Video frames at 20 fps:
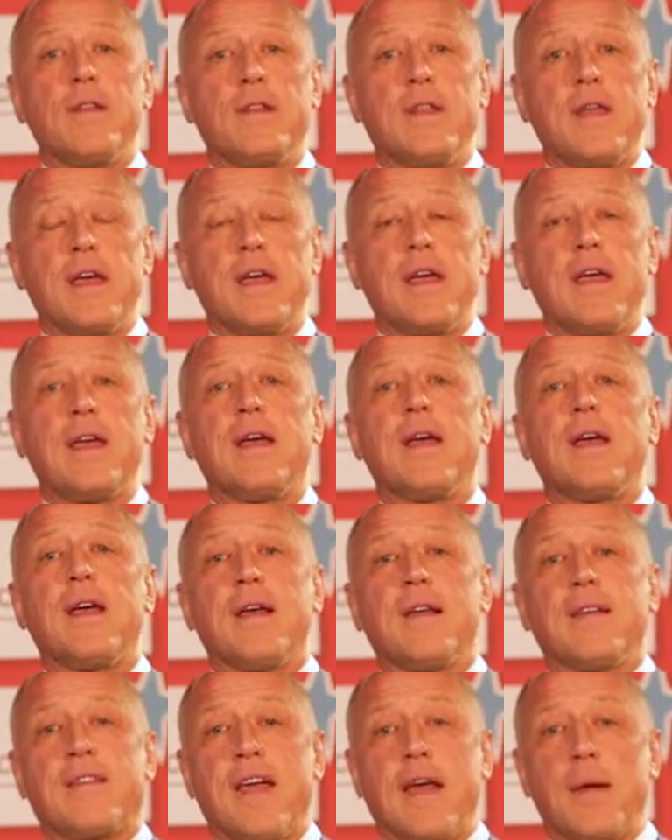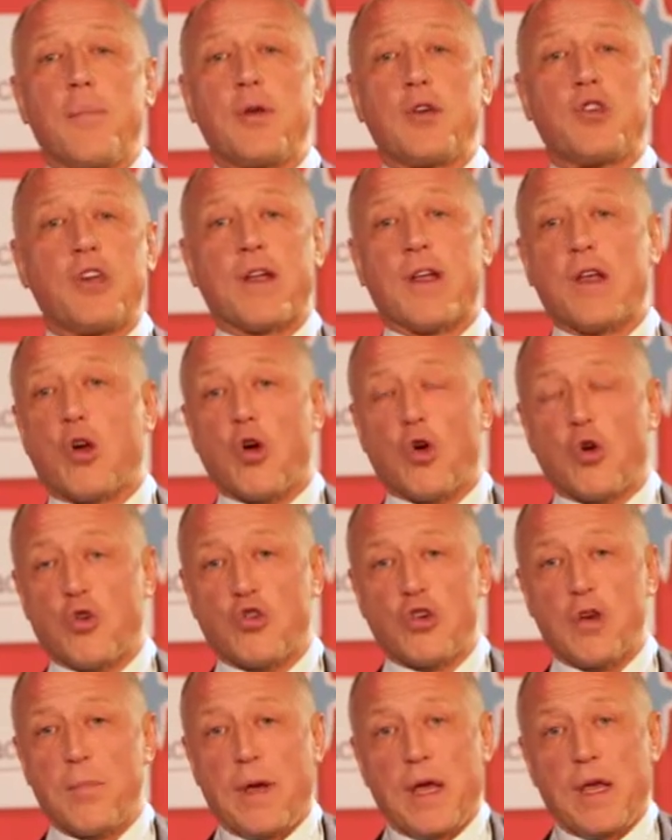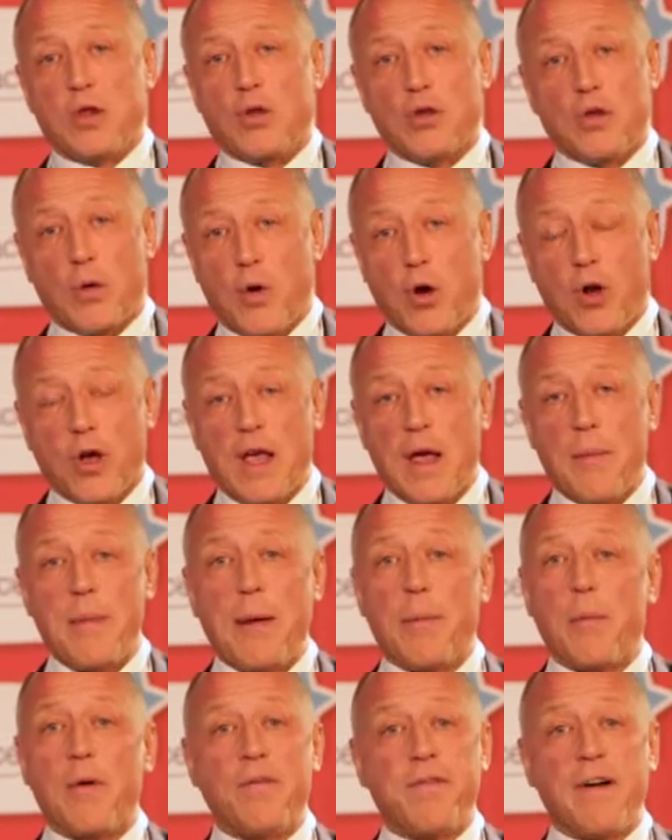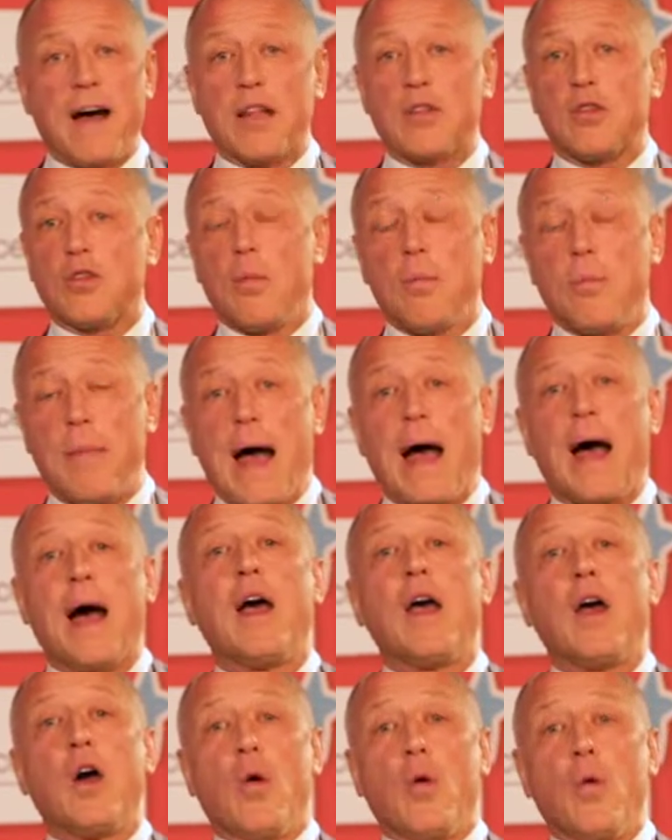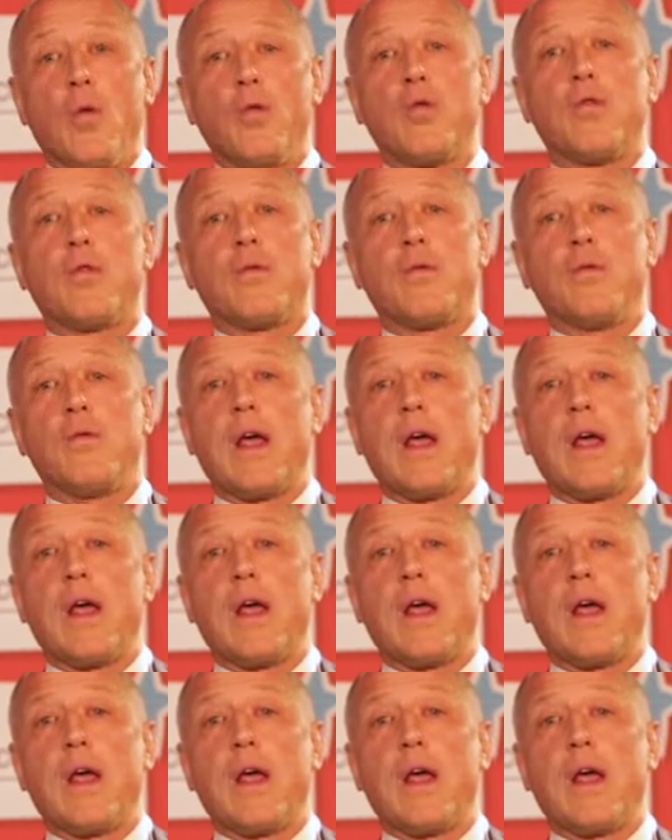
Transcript: di semplice riconoscimento di quello che abbiamo fatto, ma un,